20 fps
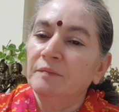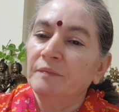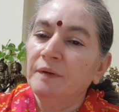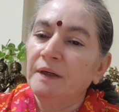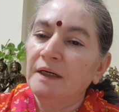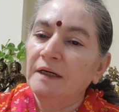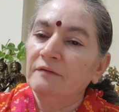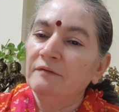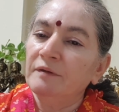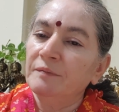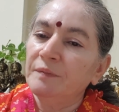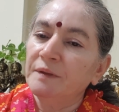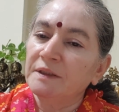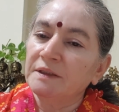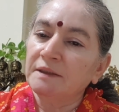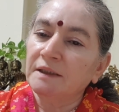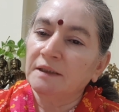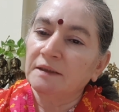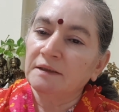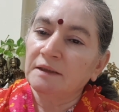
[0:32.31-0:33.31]
పల్లవి
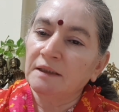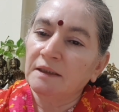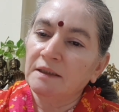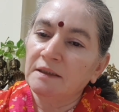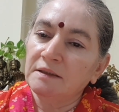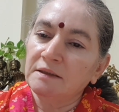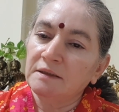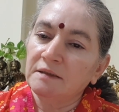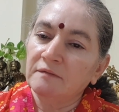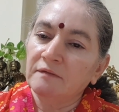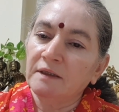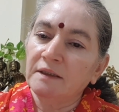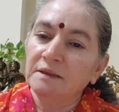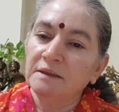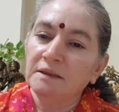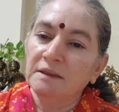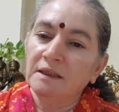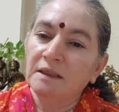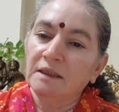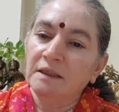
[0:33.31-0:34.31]
ప్రశాంత్కి
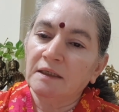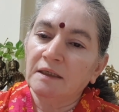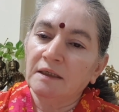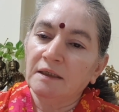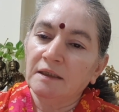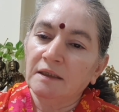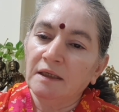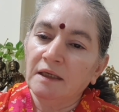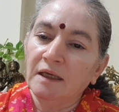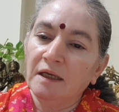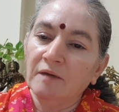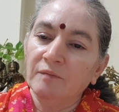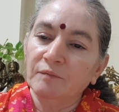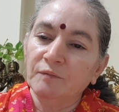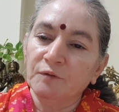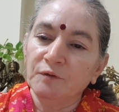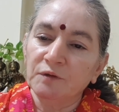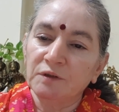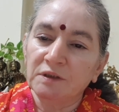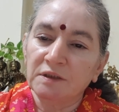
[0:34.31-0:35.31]
శివాజీ అన్న ఏం
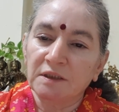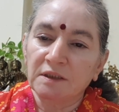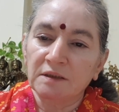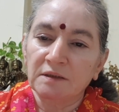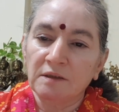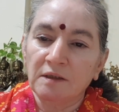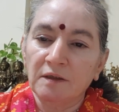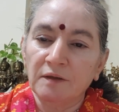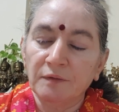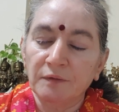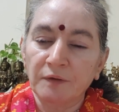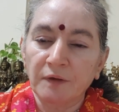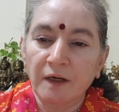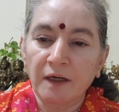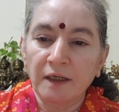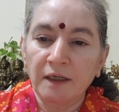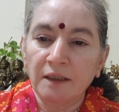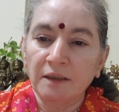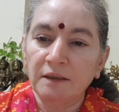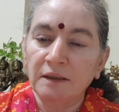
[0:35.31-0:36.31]
బూస్ట్ చేశాడు
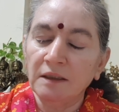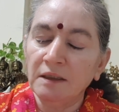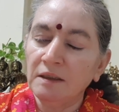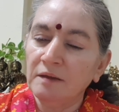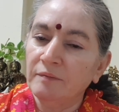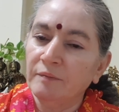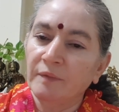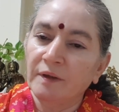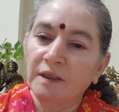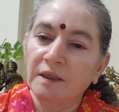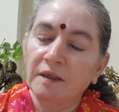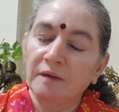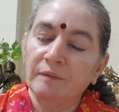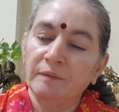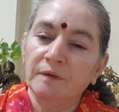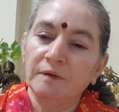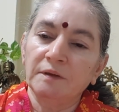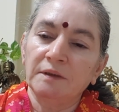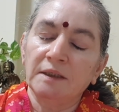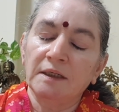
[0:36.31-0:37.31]
అనేది
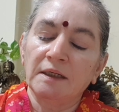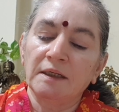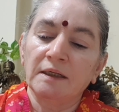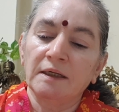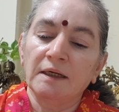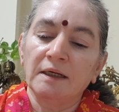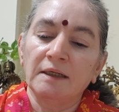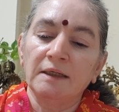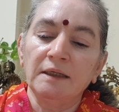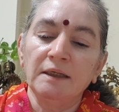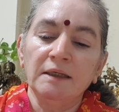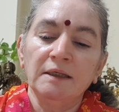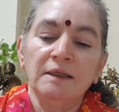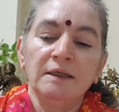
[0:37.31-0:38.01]
మనకిప్పుడు తెలియాలి